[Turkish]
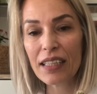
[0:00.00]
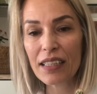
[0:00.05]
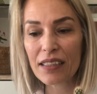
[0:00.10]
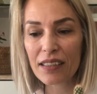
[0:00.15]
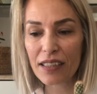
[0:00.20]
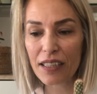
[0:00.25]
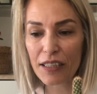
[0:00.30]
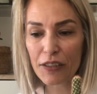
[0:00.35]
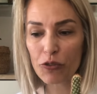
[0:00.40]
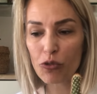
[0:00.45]

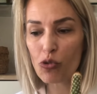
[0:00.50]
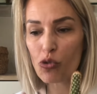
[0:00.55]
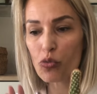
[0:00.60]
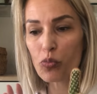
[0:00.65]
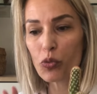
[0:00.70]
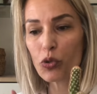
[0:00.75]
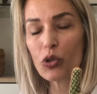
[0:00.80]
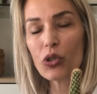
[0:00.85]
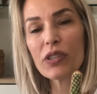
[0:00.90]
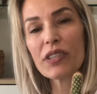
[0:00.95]
Kaktüs
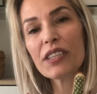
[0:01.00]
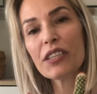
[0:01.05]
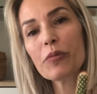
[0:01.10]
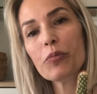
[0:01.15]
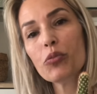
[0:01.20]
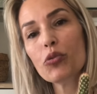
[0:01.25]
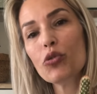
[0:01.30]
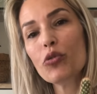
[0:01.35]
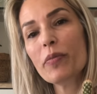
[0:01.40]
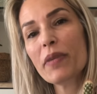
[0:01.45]
boyutları
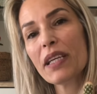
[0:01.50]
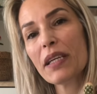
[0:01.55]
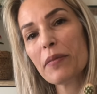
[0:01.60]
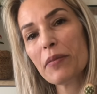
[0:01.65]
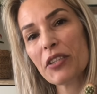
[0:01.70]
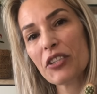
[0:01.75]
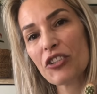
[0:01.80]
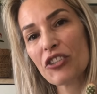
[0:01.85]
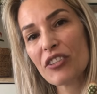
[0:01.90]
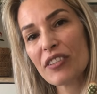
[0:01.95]
büyümeye
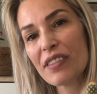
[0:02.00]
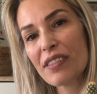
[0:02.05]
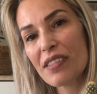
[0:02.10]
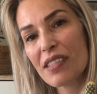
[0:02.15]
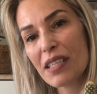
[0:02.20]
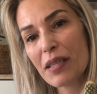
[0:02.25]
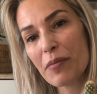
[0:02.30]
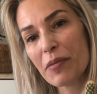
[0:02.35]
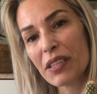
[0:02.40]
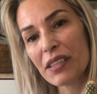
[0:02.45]
başladığı
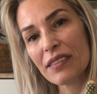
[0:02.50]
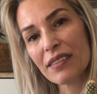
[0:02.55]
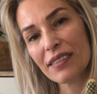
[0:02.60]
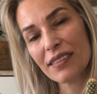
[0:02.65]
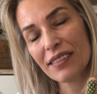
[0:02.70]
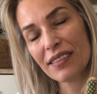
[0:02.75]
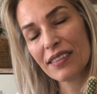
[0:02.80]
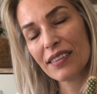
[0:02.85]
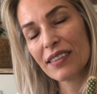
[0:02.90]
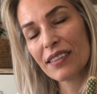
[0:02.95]
zaman
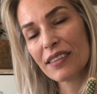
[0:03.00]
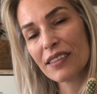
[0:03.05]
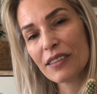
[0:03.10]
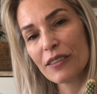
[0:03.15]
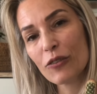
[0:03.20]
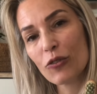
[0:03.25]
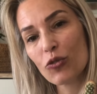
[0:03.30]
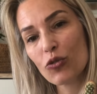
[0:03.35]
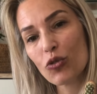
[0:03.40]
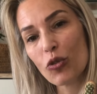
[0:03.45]
e,
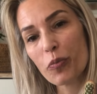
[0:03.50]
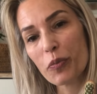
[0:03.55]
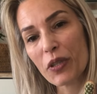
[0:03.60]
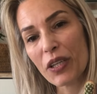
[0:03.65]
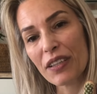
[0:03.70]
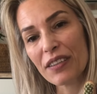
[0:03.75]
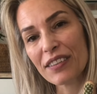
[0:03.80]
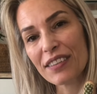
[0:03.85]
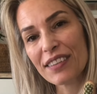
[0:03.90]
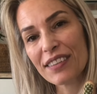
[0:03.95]

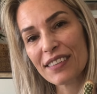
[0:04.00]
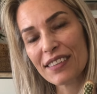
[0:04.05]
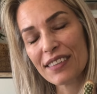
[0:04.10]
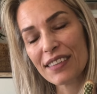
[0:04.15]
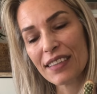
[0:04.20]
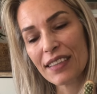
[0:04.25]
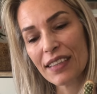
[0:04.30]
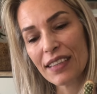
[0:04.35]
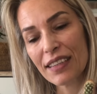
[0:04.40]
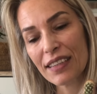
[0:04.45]
toprağını
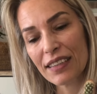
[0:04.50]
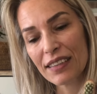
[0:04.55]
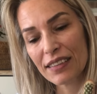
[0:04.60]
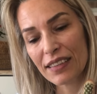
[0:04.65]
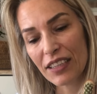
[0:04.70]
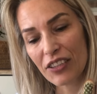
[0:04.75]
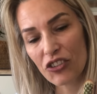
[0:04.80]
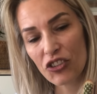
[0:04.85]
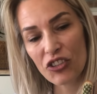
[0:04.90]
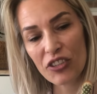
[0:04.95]

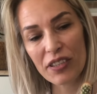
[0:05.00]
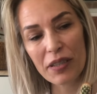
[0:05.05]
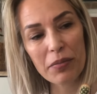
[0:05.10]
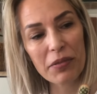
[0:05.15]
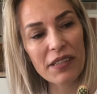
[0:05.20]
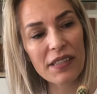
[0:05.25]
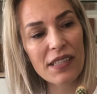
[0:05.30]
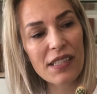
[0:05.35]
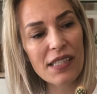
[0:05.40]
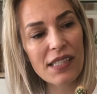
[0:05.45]

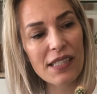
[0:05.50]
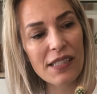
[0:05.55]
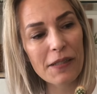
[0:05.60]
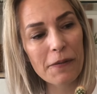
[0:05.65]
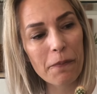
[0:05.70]
değiştirebiliriz.